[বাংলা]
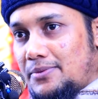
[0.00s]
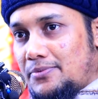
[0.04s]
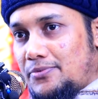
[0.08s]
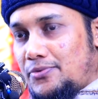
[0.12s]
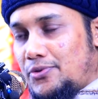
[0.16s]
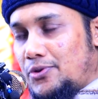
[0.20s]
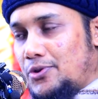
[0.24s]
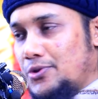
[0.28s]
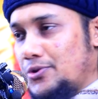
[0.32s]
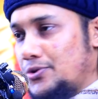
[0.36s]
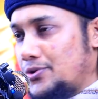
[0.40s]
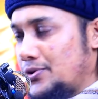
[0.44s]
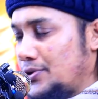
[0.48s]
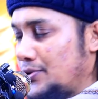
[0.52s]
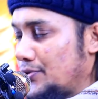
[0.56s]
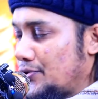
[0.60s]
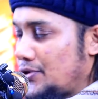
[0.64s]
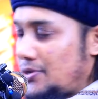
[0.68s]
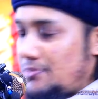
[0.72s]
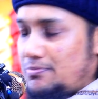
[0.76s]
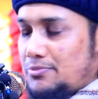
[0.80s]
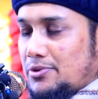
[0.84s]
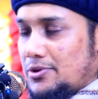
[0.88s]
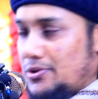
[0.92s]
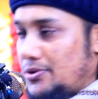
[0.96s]
ফোন টোন
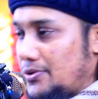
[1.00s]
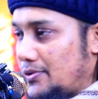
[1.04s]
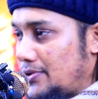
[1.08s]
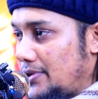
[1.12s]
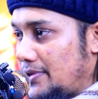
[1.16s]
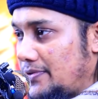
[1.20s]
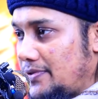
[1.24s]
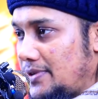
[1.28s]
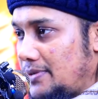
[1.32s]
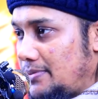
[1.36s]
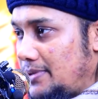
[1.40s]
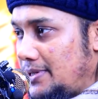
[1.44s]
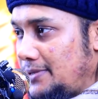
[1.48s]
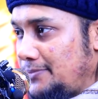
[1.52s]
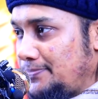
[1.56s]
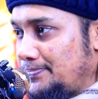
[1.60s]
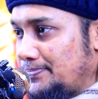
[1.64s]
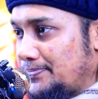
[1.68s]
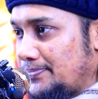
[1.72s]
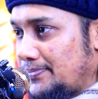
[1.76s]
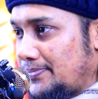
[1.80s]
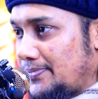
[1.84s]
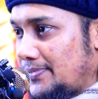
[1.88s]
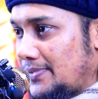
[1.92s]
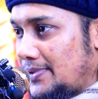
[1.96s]
সব বন্ধ করে ফেলবেন
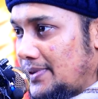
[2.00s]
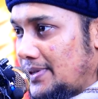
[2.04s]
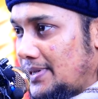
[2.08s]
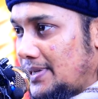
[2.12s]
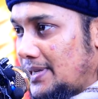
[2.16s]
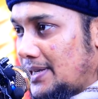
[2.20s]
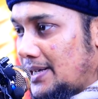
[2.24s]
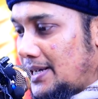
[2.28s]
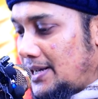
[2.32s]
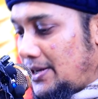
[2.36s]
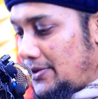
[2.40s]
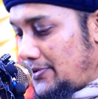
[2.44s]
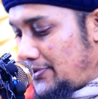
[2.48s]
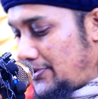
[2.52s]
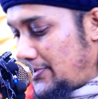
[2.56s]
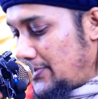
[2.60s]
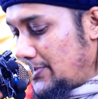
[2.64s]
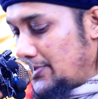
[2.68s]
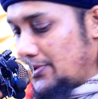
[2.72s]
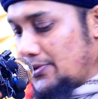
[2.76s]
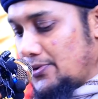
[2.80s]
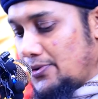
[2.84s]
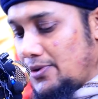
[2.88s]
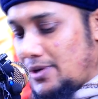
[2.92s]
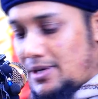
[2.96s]
কেন
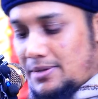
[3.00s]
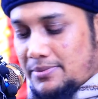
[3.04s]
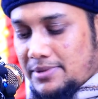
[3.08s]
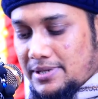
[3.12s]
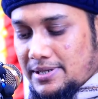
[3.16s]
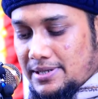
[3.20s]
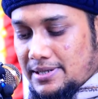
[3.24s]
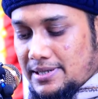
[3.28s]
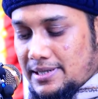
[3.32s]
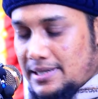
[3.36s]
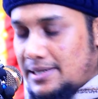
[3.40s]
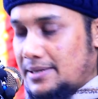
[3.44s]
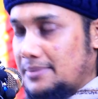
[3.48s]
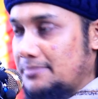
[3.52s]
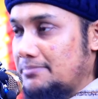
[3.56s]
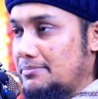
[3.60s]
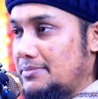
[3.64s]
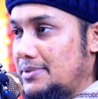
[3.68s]
ফোনগুলো আমাদেরকে